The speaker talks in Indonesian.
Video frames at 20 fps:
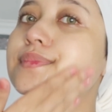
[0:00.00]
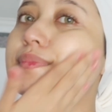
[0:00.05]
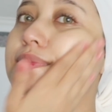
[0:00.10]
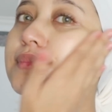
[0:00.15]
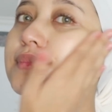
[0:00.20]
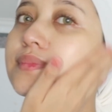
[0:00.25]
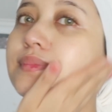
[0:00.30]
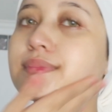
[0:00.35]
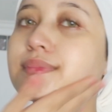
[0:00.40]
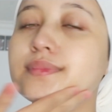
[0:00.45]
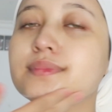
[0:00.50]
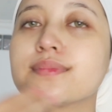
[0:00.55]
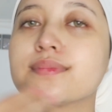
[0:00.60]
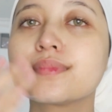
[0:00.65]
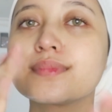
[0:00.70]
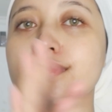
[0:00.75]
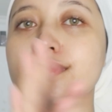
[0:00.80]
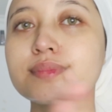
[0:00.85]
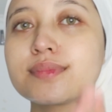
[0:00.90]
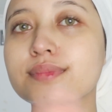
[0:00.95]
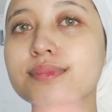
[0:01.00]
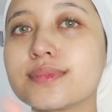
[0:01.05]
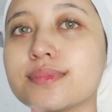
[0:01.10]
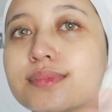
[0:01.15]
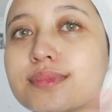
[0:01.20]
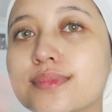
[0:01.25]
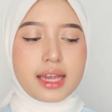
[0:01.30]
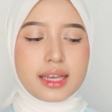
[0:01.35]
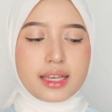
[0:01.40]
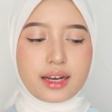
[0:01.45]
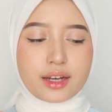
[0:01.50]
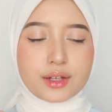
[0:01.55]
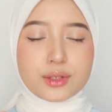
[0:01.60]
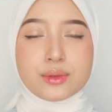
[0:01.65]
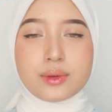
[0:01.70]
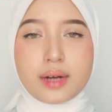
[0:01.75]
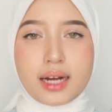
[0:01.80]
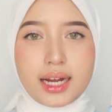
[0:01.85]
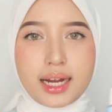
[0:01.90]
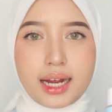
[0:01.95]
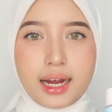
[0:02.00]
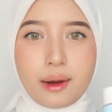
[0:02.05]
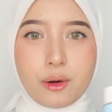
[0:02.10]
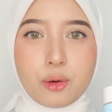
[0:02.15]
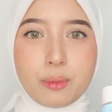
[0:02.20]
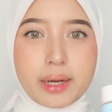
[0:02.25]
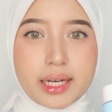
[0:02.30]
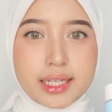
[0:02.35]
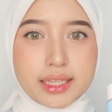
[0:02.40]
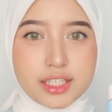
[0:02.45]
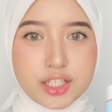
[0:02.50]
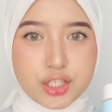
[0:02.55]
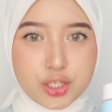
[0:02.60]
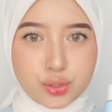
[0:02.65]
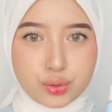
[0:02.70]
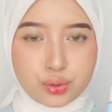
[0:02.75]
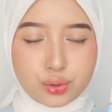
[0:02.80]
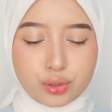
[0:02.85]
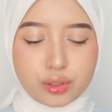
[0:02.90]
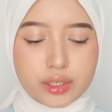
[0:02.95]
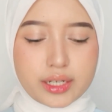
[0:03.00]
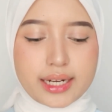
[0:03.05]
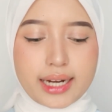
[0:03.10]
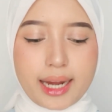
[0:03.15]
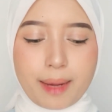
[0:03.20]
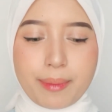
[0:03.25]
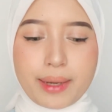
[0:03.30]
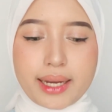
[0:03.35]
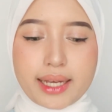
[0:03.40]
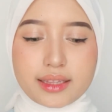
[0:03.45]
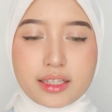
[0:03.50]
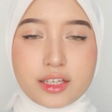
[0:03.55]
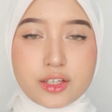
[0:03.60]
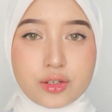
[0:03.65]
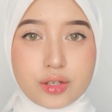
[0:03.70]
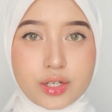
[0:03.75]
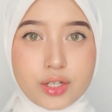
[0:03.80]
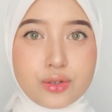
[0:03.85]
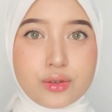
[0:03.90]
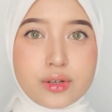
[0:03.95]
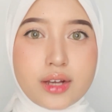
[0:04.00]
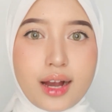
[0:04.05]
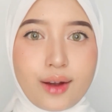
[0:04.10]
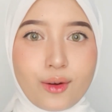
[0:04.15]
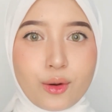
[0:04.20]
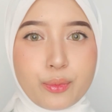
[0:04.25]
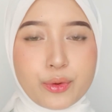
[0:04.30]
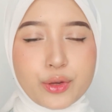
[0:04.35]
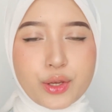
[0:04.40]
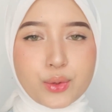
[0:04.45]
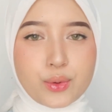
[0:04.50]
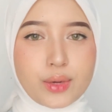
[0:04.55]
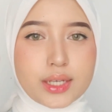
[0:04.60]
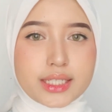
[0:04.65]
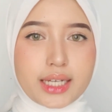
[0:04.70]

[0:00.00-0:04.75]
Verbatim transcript: ke wajah gitu yang kedua, aku pakai tisu. Nah, pakai tisu ini juga aku punya dua